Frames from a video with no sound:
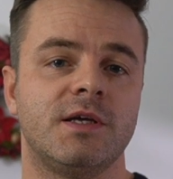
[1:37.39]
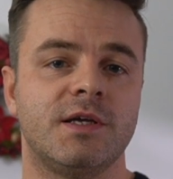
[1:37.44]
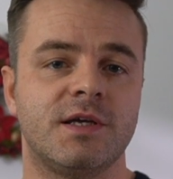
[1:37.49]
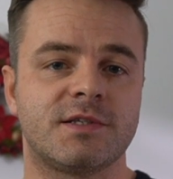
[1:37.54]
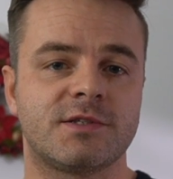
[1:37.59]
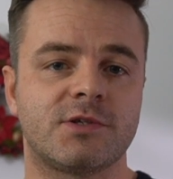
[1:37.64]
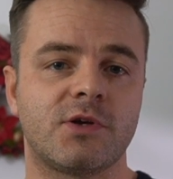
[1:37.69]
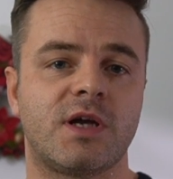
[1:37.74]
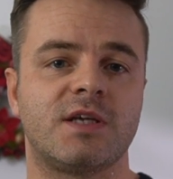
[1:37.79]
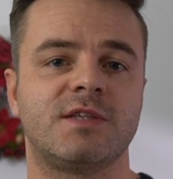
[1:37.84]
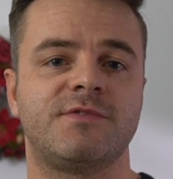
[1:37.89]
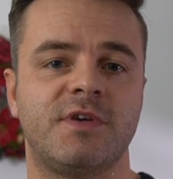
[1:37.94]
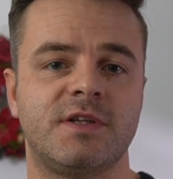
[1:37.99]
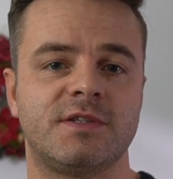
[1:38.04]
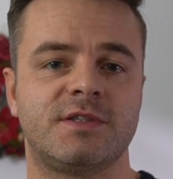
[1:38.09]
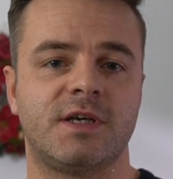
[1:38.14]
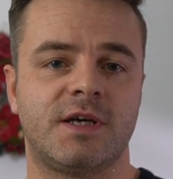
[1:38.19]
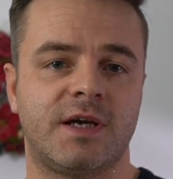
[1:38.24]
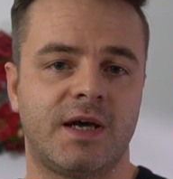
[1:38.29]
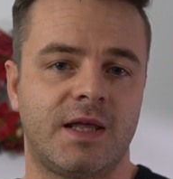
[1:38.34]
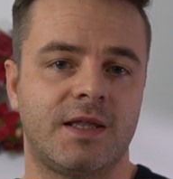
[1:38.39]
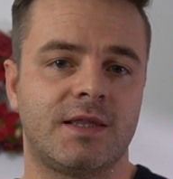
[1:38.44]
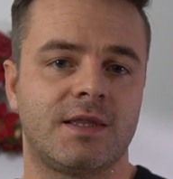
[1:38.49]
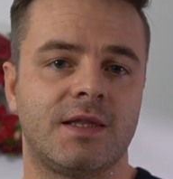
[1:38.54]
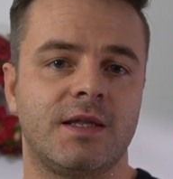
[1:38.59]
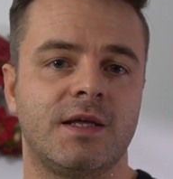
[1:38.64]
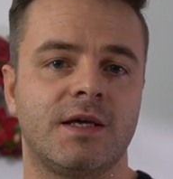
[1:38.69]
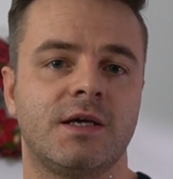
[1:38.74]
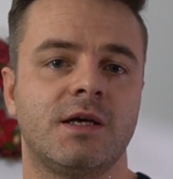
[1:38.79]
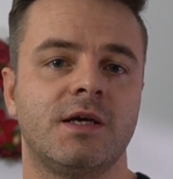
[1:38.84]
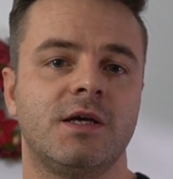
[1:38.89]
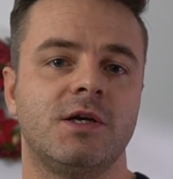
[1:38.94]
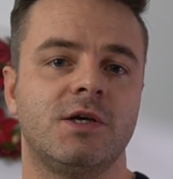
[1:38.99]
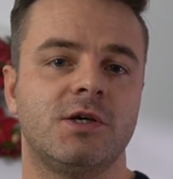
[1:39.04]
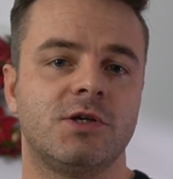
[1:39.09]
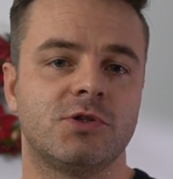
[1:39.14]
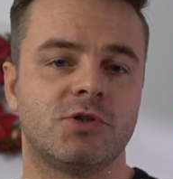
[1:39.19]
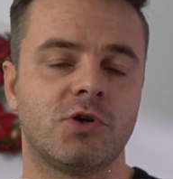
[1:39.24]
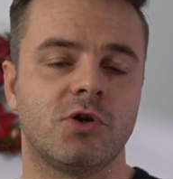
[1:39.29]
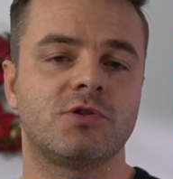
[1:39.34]
jest coraz więcej chętnych
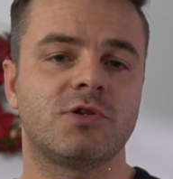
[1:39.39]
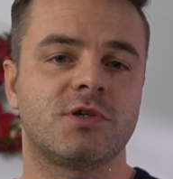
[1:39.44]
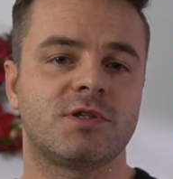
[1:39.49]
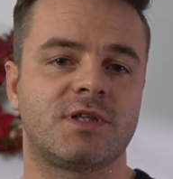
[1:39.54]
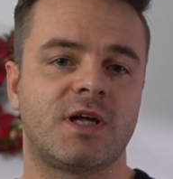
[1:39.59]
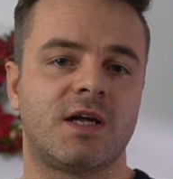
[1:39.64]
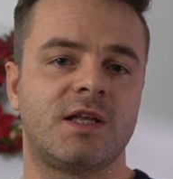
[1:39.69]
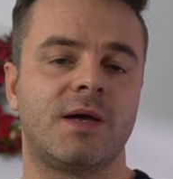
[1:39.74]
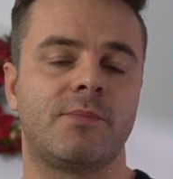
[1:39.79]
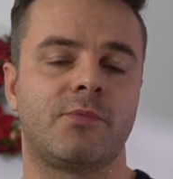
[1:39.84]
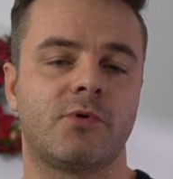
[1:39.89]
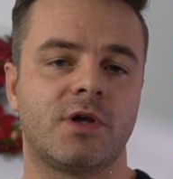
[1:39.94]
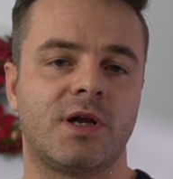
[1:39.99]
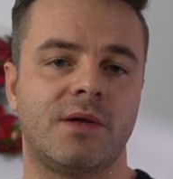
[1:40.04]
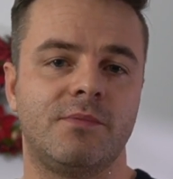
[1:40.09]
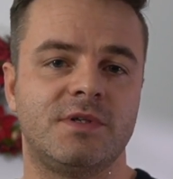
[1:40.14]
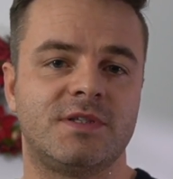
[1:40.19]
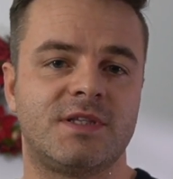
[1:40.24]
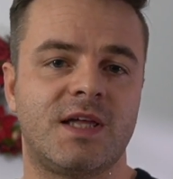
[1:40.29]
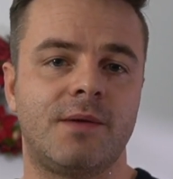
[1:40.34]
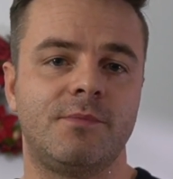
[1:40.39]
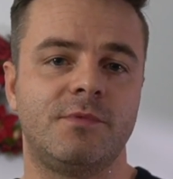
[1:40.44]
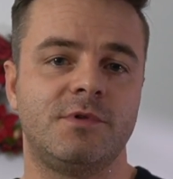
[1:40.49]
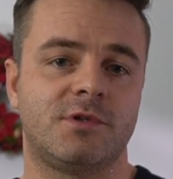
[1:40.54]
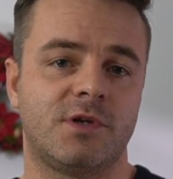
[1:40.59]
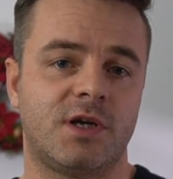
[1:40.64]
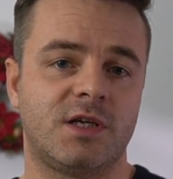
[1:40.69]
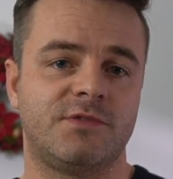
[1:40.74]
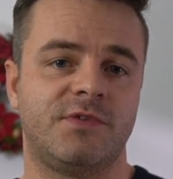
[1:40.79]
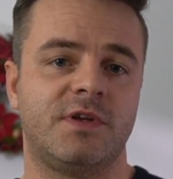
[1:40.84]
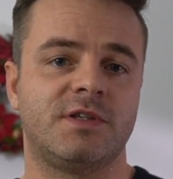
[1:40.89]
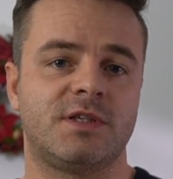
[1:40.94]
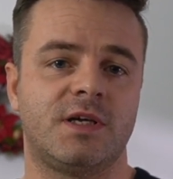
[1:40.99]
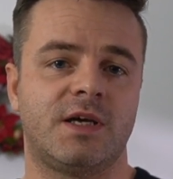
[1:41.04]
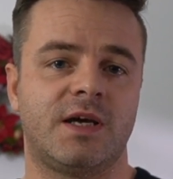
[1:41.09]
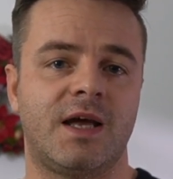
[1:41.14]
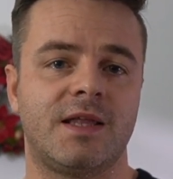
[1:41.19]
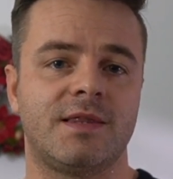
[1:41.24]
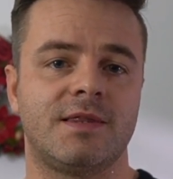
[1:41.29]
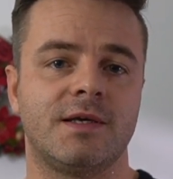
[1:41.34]
do zostania programistami, coraz więcej
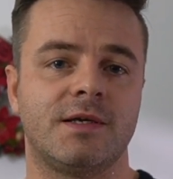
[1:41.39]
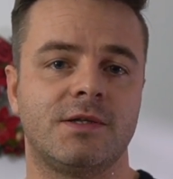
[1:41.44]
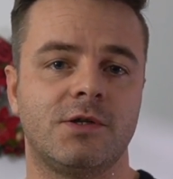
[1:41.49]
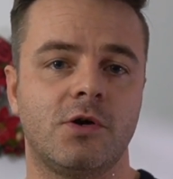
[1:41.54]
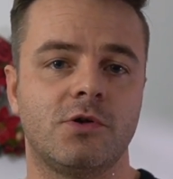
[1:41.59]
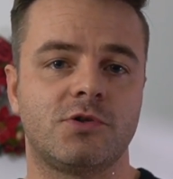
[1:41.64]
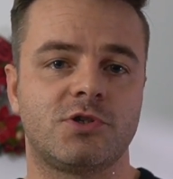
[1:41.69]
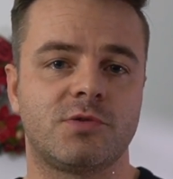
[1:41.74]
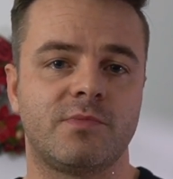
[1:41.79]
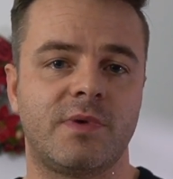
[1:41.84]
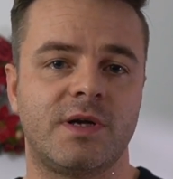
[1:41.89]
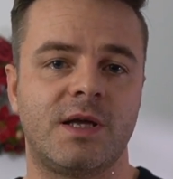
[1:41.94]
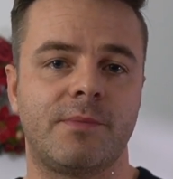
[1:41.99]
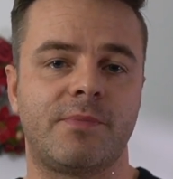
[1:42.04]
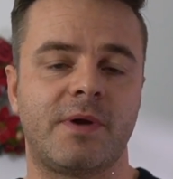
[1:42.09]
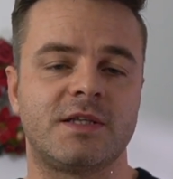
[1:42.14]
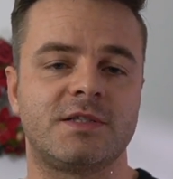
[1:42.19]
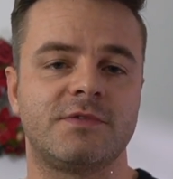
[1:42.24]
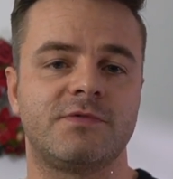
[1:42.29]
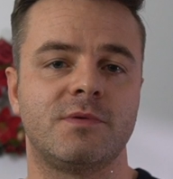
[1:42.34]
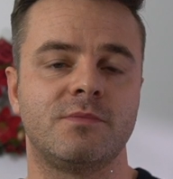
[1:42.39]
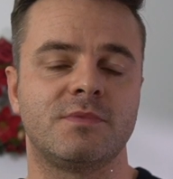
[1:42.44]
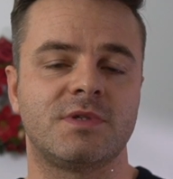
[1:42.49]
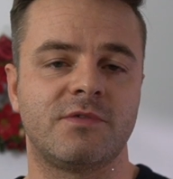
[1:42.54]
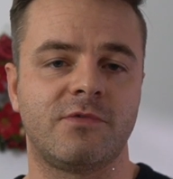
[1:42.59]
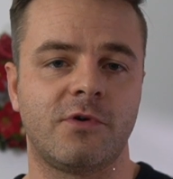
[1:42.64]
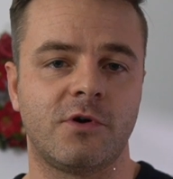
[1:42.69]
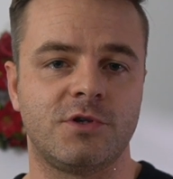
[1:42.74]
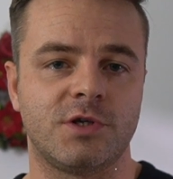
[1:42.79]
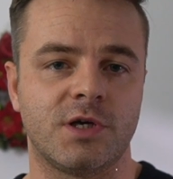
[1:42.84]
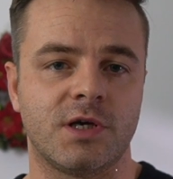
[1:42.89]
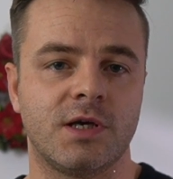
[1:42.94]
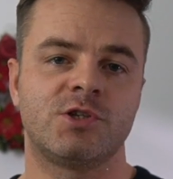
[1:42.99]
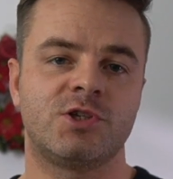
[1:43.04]
chętnych do otrzymania pracy w tym zawodzie.